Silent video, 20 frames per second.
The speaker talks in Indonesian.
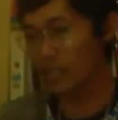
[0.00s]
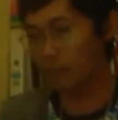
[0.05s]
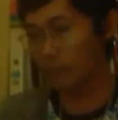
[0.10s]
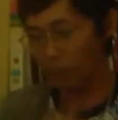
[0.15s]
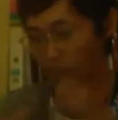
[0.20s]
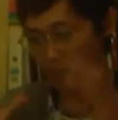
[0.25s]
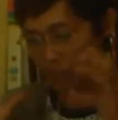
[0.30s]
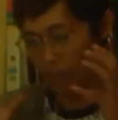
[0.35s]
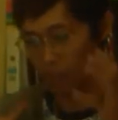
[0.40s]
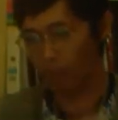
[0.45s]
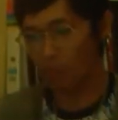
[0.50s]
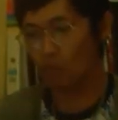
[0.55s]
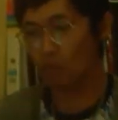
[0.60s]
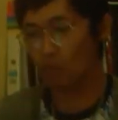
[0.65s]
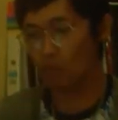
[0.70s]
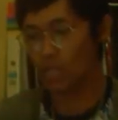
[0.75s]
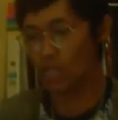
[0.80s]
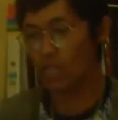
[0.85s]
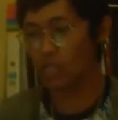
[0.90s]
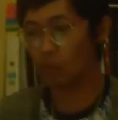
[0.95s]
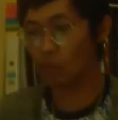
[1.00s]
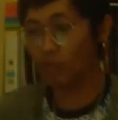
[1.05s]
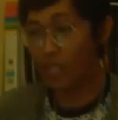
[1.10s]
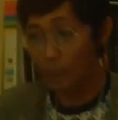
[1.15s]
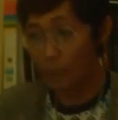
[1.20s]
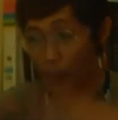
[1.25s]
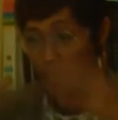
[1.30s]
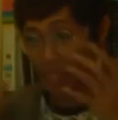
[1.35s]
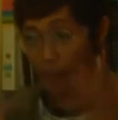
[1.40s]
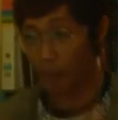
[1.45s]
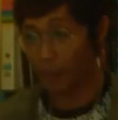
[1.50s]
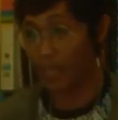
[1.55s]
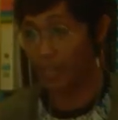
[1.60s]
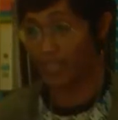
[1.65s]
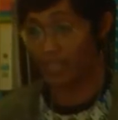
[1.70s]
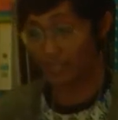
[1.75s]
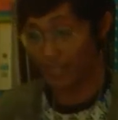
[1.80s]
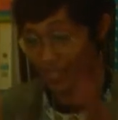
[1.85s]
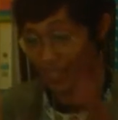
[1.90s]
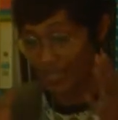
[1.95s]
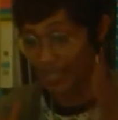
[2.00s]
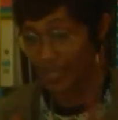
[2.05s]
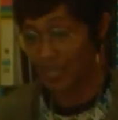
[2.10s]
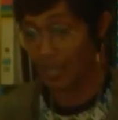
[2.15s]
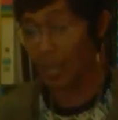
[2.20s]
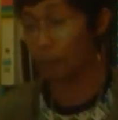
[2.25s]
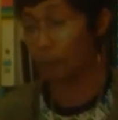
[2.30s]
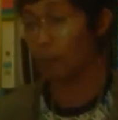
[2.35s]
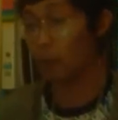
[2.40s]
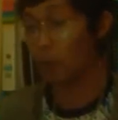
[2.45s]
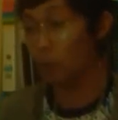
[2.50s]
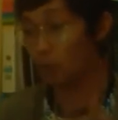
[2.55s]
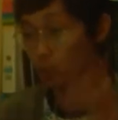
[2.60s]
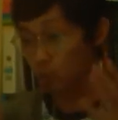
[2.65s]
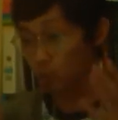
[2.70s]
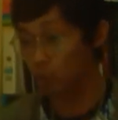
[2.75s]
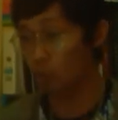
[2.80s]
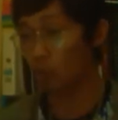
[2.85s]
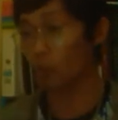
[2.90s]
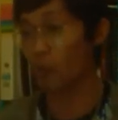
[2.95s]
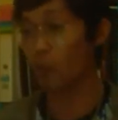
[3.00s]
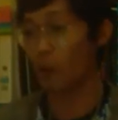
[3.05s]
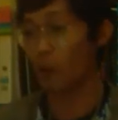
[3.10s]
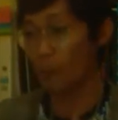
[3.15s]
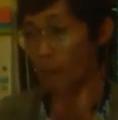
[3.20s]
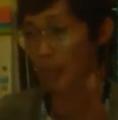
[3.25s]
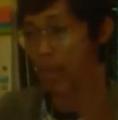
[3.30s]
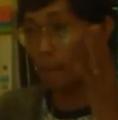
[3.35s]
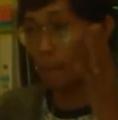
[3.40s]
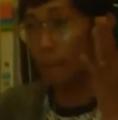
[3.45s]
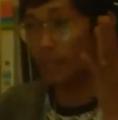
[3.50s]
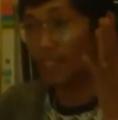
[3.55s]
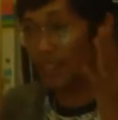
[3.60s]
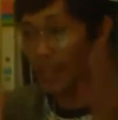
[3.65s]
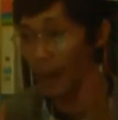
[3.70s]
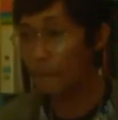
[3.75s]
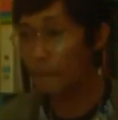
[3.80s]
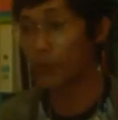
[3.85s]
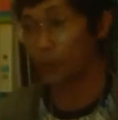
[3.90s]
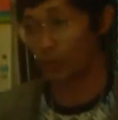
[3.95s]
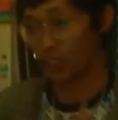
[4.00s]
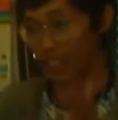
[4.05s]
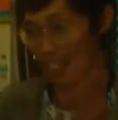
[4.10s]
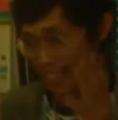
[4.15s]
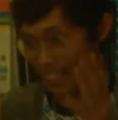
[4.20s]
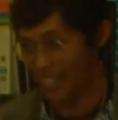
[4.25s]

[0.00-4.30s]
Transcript: seperti pencuri itu dan bagaimana kita siap untuk menyambut